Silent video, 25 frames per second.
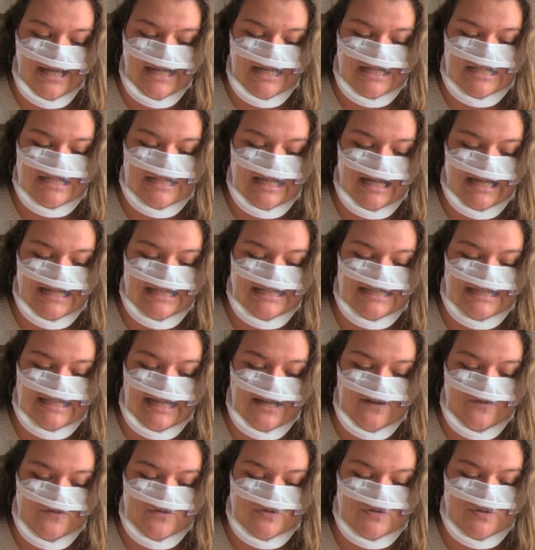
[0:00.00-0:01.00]
Chaque
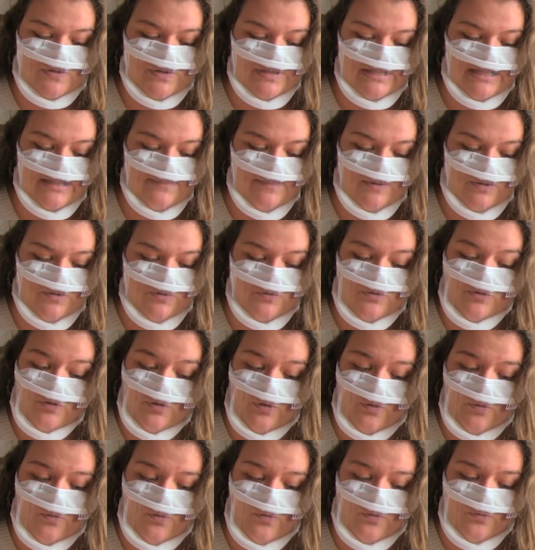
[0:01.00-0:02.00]
séance de 10 minutes de
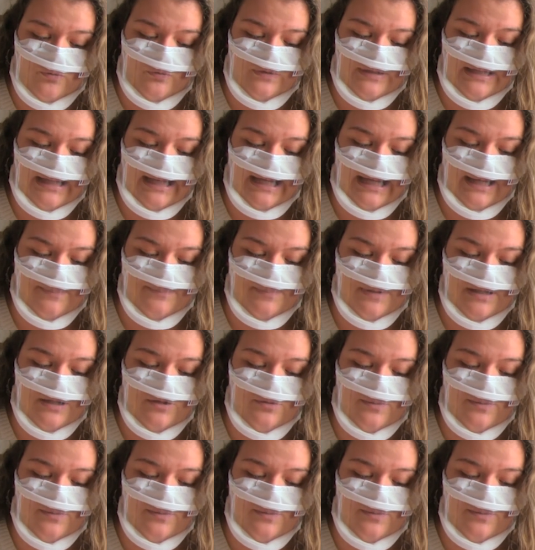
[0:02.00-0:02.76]
ronron thérapie